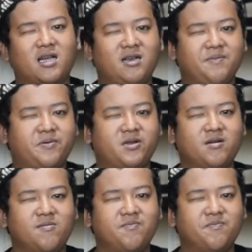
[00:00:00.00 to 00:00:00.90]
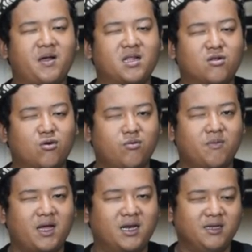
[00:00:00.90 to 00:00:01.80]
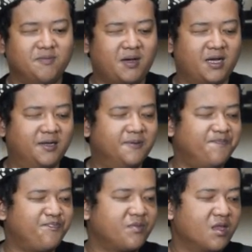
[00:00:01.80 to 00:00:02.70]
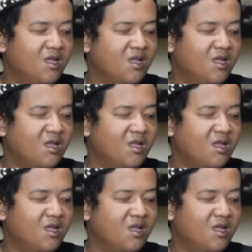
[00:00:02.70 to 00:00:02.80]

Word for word: kaliber 4,5.